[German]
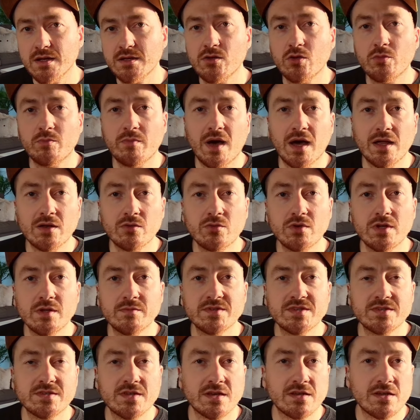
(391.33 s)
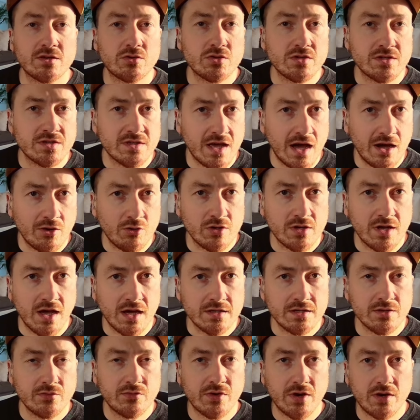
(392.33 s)
Daniel und Manu nehmen sich dann natürlich nach und
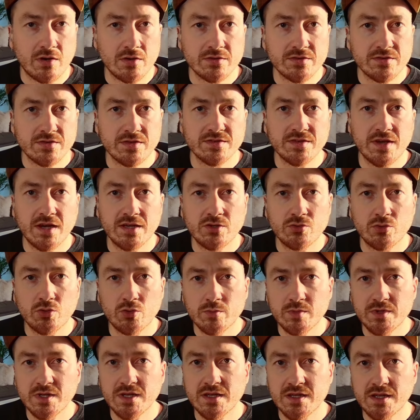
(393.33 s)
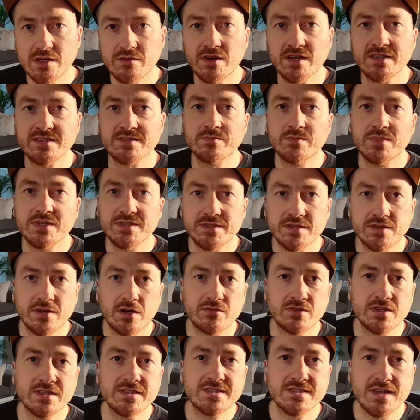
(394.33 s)
nach die Frauen zur Seite, um den jeweils ein bisschen
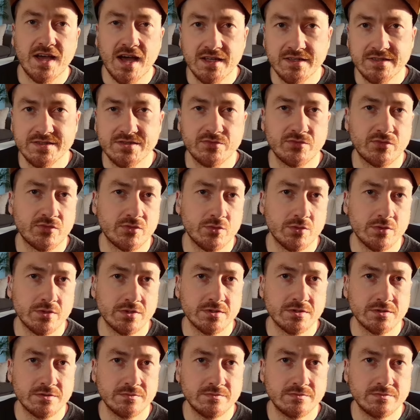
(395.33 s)
auf den Zahn zu fühlen.